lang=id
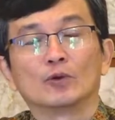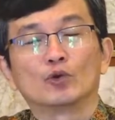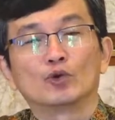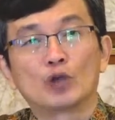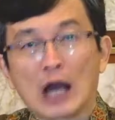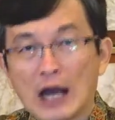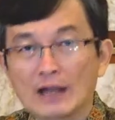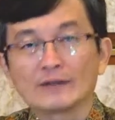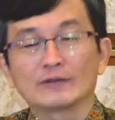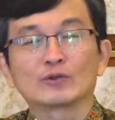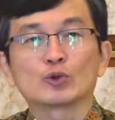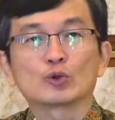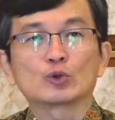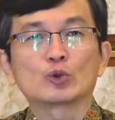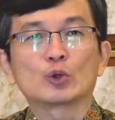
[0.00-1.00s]
Dan
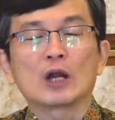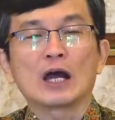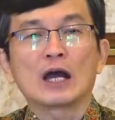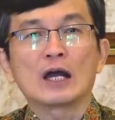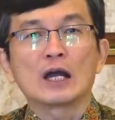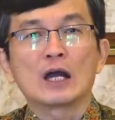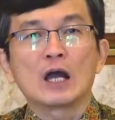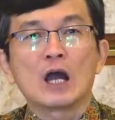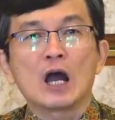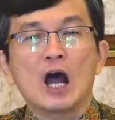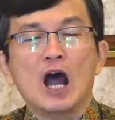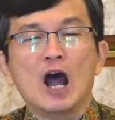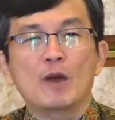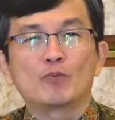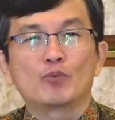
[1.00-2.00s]
sesudah
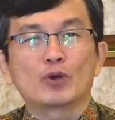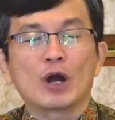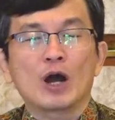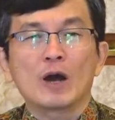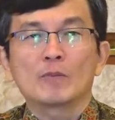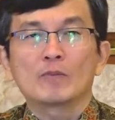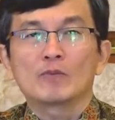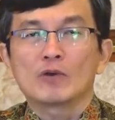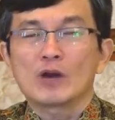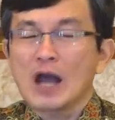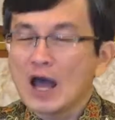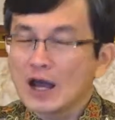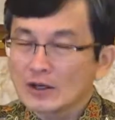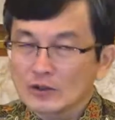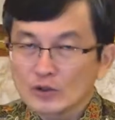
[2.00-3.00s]
Abraham
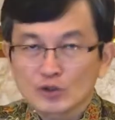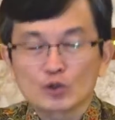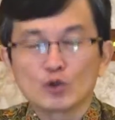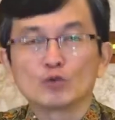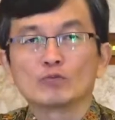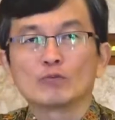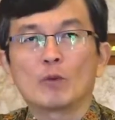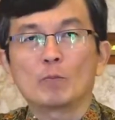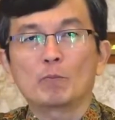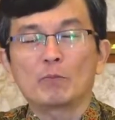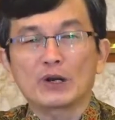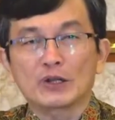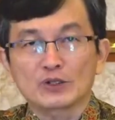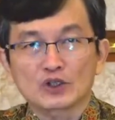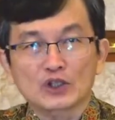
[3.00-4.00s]
langsung
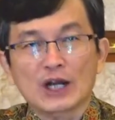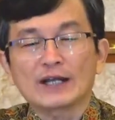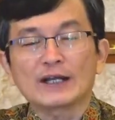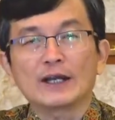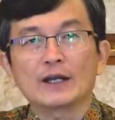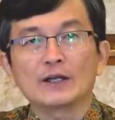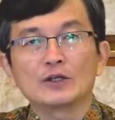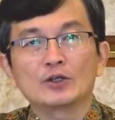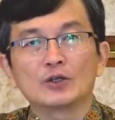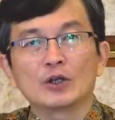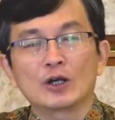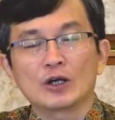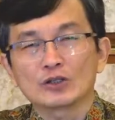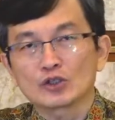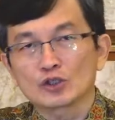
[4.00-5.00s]
mempercayai
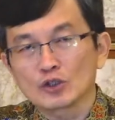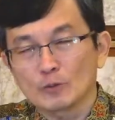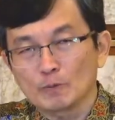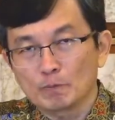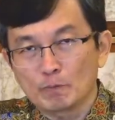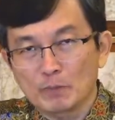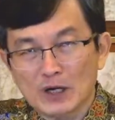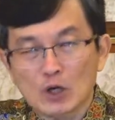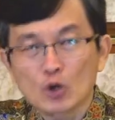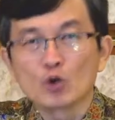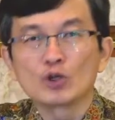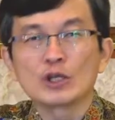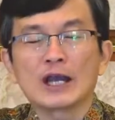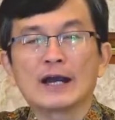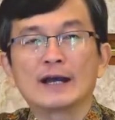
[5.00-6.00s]
dengan
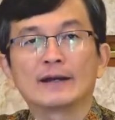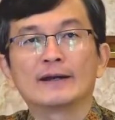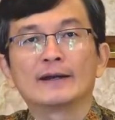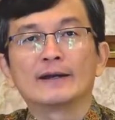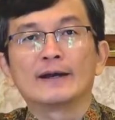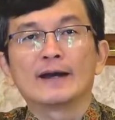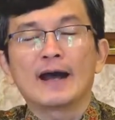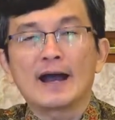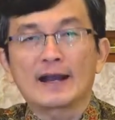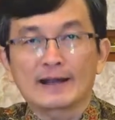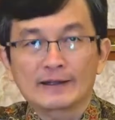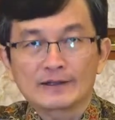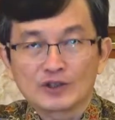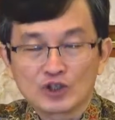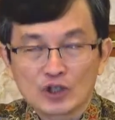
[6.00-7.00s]
sepenuhnya
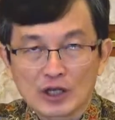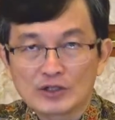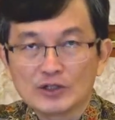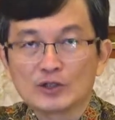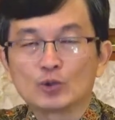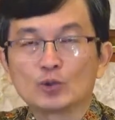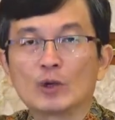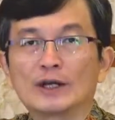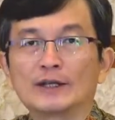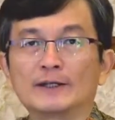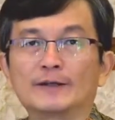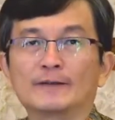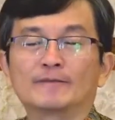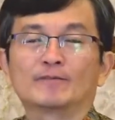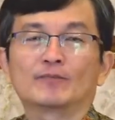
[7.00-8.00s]
akan janji Tuhan
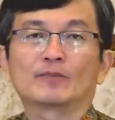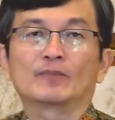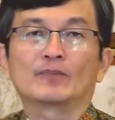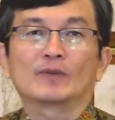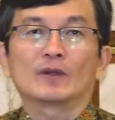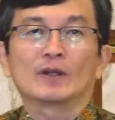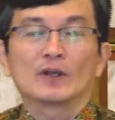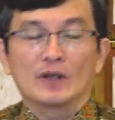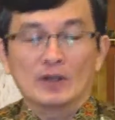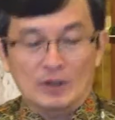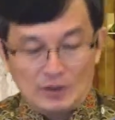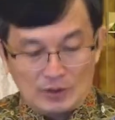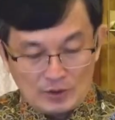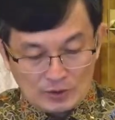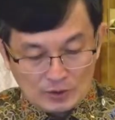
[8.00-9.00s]
ini.
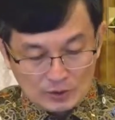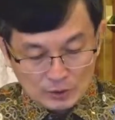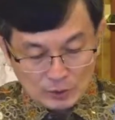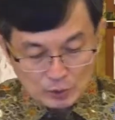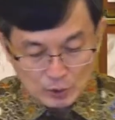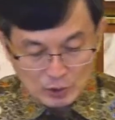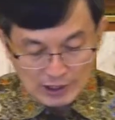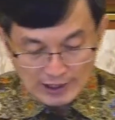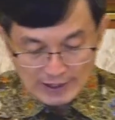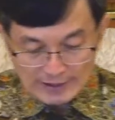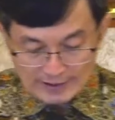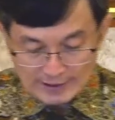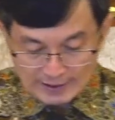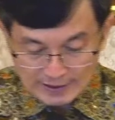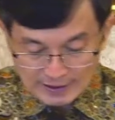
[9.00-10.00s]
Sesudah
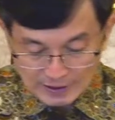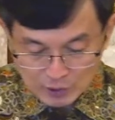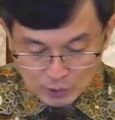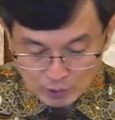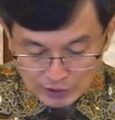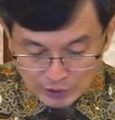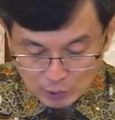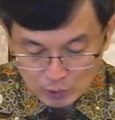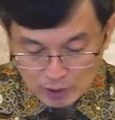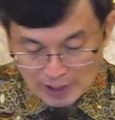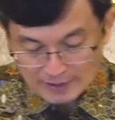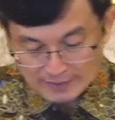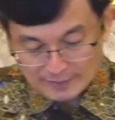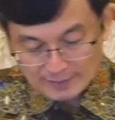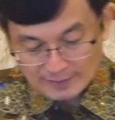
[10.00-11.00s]
yang dikasih oleh
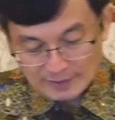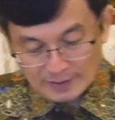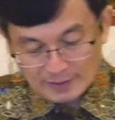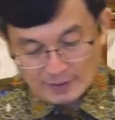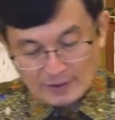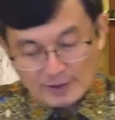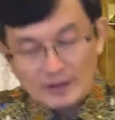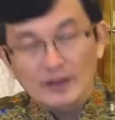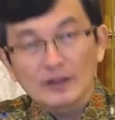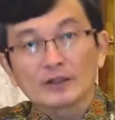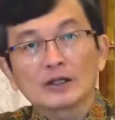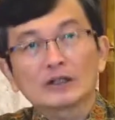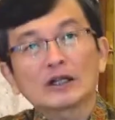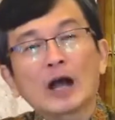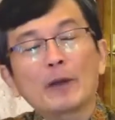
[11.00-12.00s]
Tuhan,
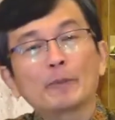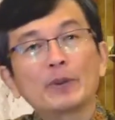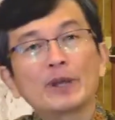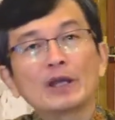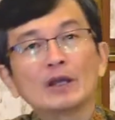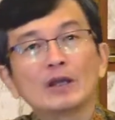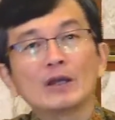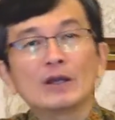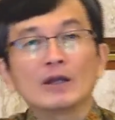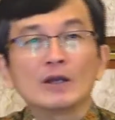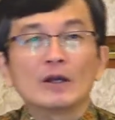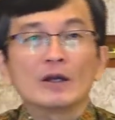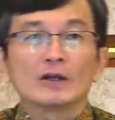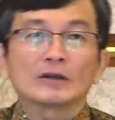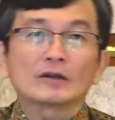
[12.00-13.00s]
tetapi
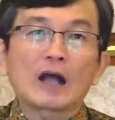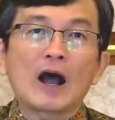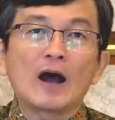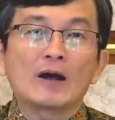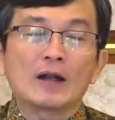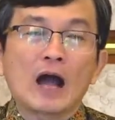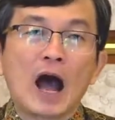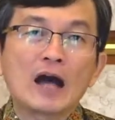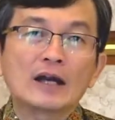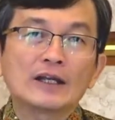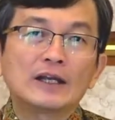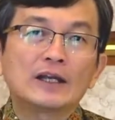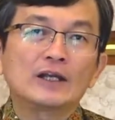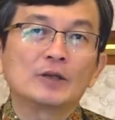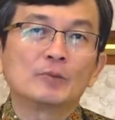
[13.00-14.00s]
tak
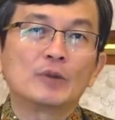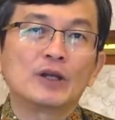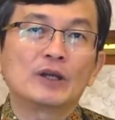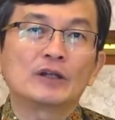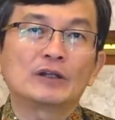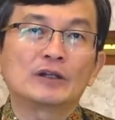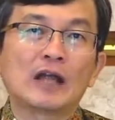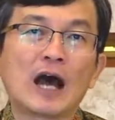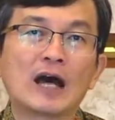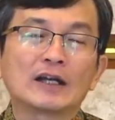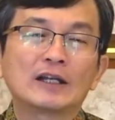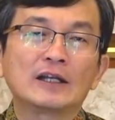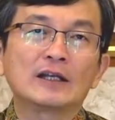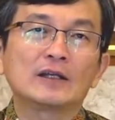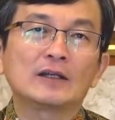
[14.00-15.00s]
hari demi
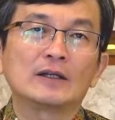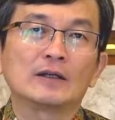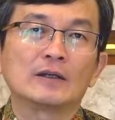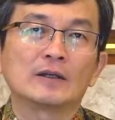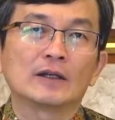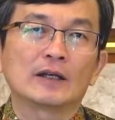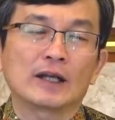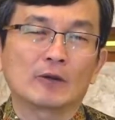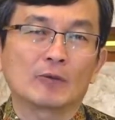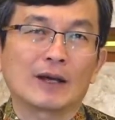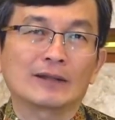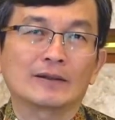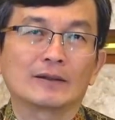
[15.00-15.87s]
hari lewat,